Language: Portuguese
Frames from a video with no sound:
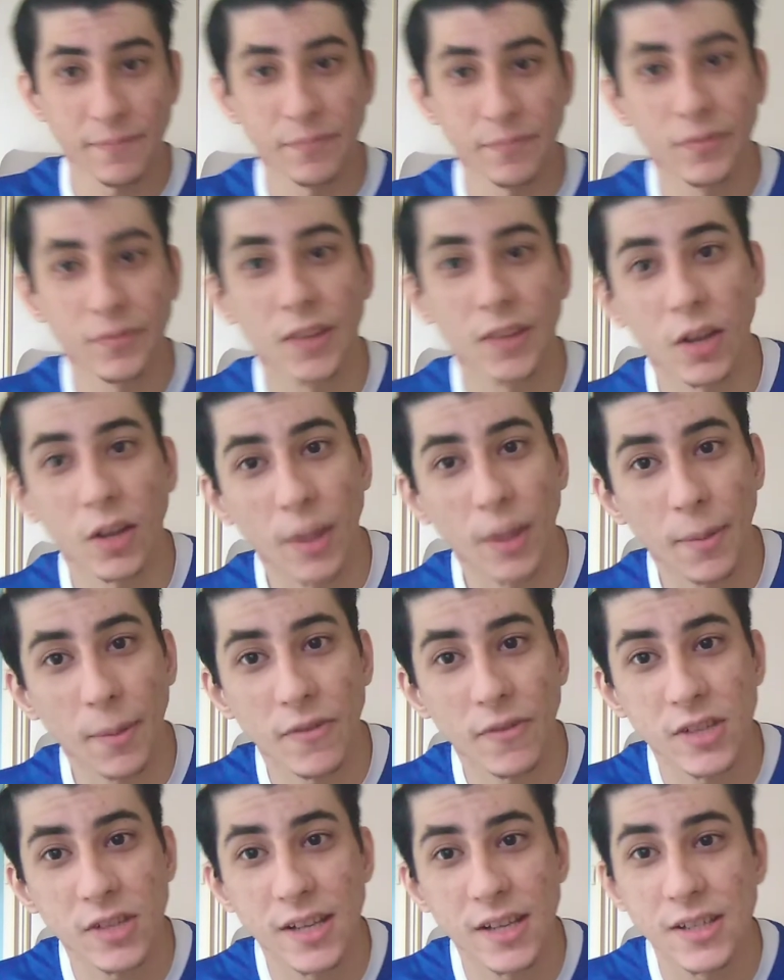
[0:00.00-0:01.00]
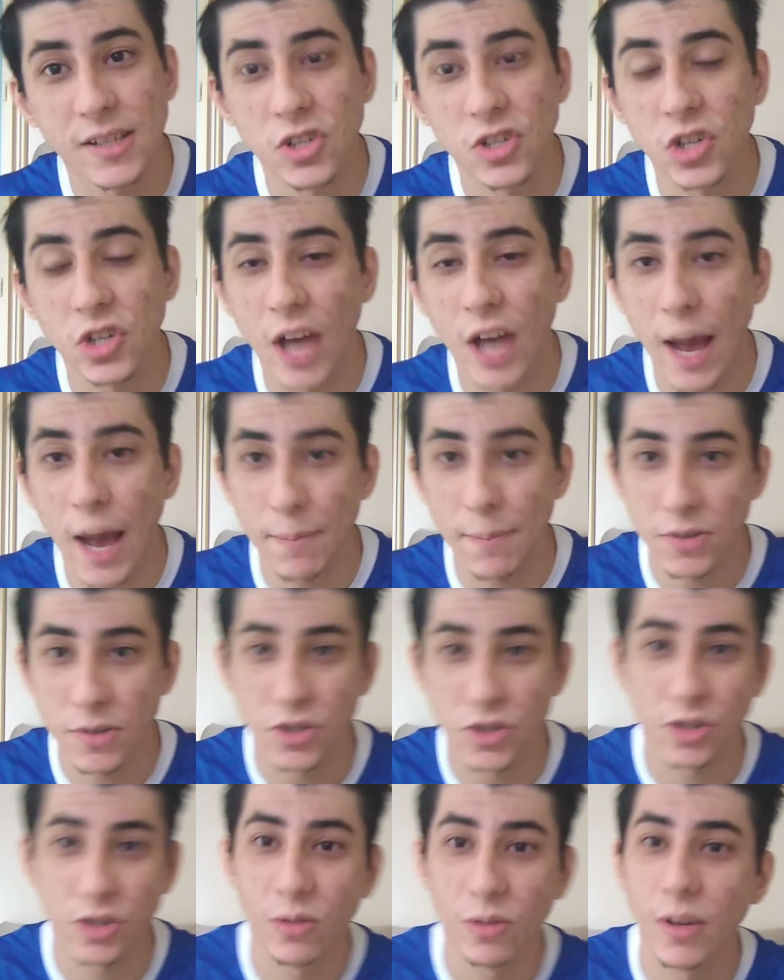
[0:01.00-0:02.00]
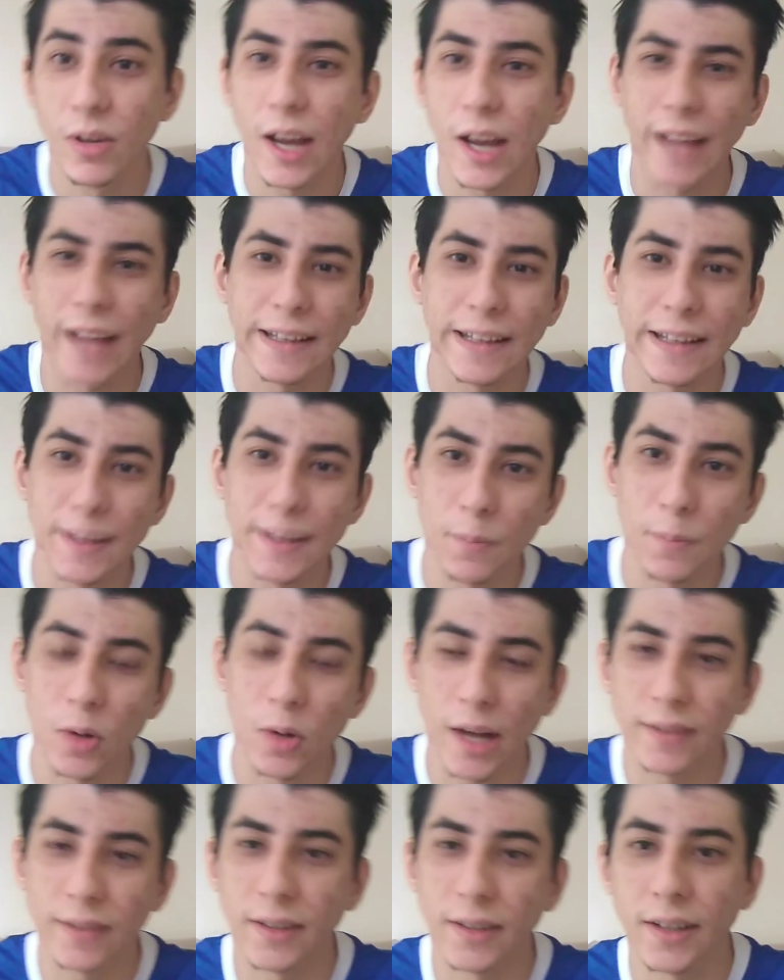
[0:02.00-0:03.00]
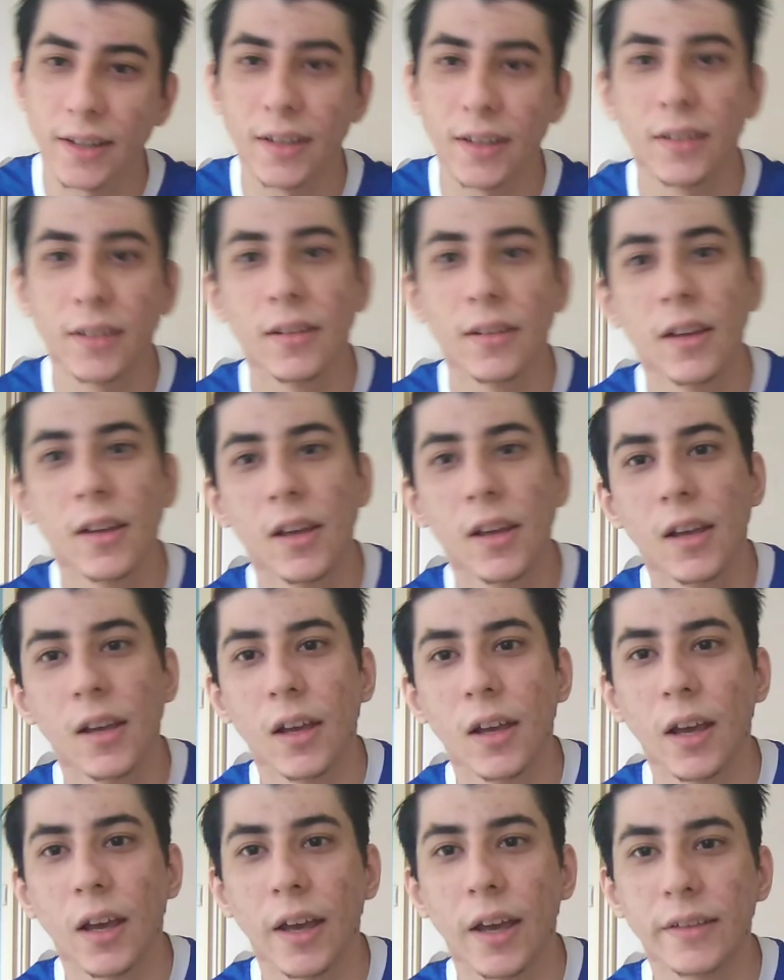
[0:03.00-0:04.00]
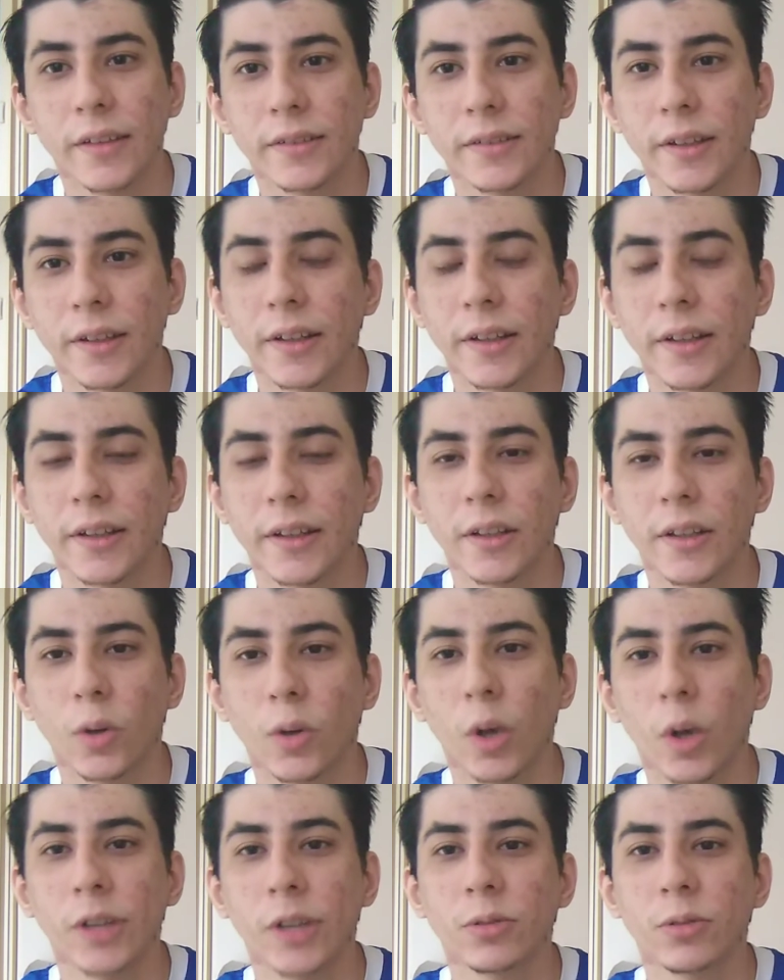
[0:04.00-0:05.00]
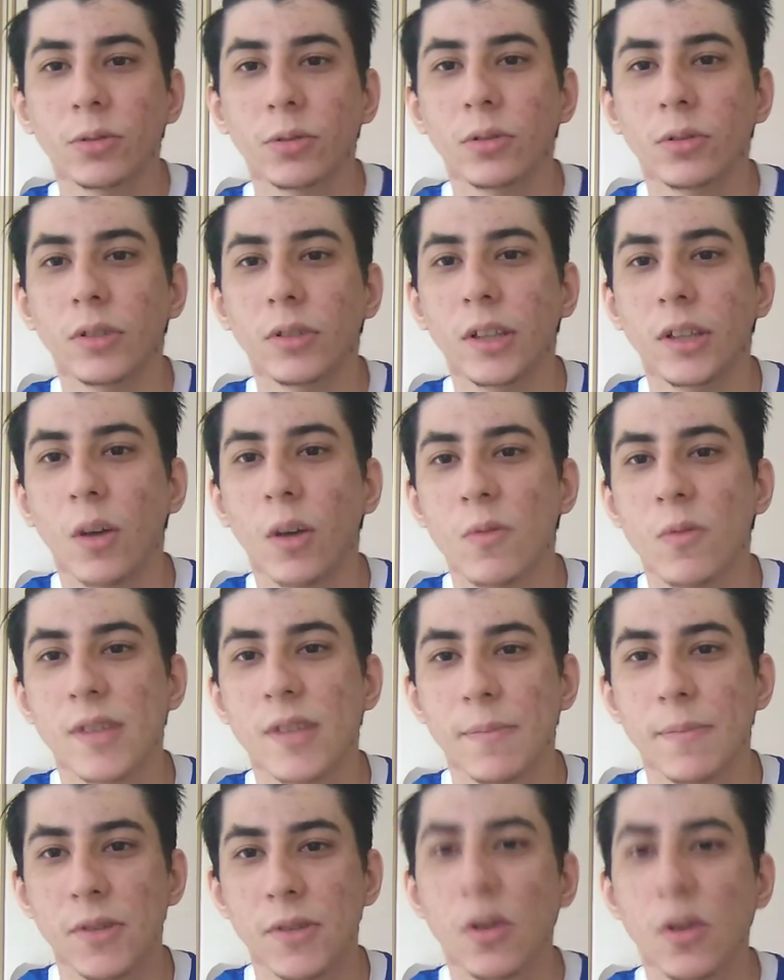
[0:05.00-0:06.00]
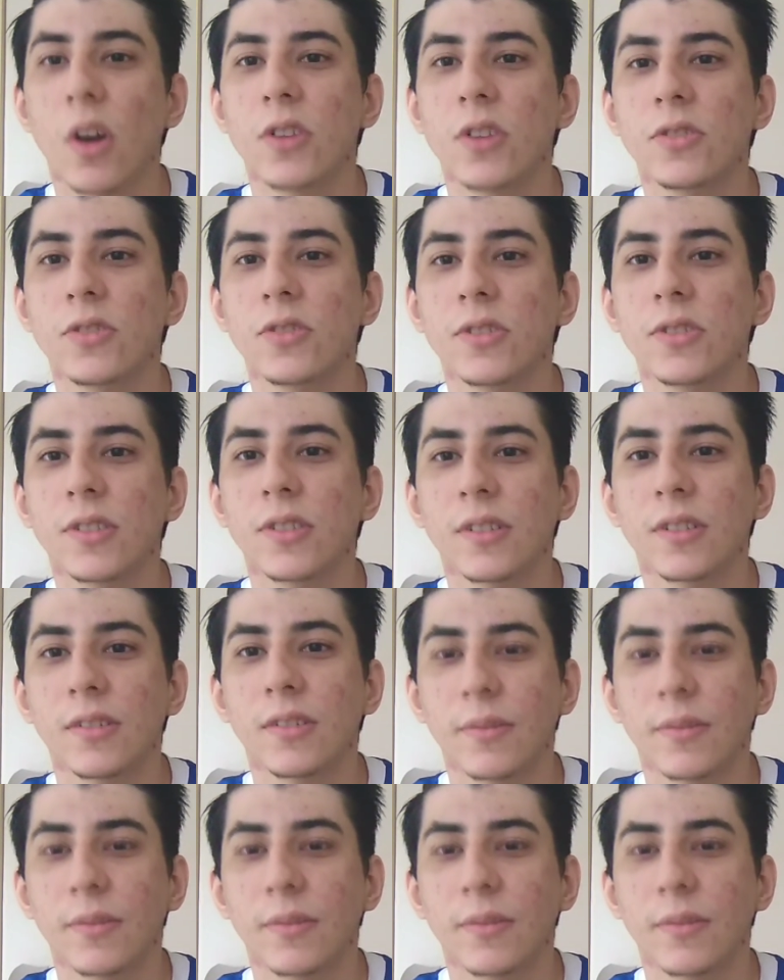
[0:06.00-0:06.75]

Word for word: Então dá para você assistir rapidinho. Cada temporada tem entre 8 e 11 episódios